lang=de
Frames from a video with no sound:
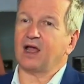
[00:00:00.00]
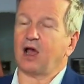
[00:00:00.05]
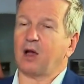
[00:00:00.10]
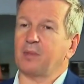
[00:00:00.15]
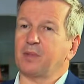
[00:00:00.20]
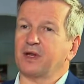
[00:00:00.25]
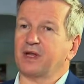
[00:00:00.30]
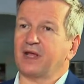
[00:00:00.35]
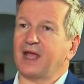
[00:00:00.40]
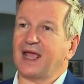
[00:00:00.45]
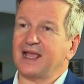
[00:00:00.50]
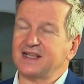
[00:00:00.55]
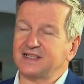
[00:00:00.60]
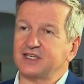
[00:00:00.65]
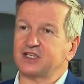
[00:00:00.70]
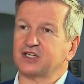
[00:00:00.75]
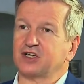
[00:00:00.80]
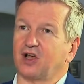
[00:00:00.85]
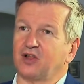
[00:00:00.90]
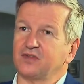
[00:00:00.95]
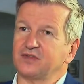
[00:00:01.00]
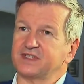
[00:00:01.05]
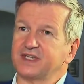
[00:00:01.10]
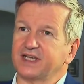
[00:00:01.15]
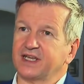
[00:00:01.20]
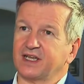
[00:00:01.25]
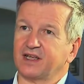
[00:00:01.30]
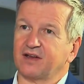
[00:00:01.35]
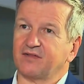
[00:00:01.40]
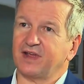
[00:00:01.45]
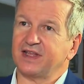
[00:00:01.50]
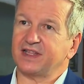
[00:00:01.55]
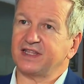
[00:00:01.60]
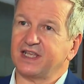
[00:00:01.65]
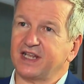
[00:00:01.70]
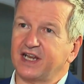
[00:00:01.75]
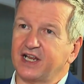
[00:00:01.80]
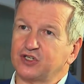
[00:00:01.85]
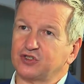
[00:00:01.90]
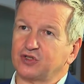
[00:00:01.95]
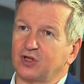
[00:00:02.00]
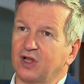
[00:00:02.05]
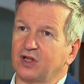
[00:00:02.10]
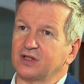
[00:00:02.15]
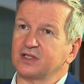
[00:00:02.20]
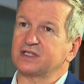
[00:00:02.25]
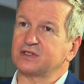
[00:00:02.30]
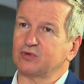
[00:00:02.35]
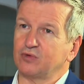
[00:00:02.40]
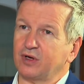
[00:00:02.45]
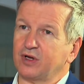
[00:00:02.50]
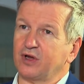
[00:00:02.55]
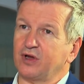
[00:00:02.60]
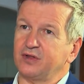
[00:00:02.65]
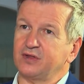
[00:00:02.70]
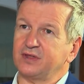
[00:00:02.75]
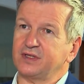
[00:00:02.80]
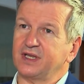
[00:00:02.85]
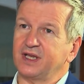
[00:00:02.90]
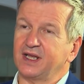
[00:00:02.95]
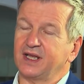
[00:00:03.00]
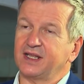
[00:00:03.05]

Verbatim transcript: aber eins ist ganz sicher, wenn die Restaurants zugehen,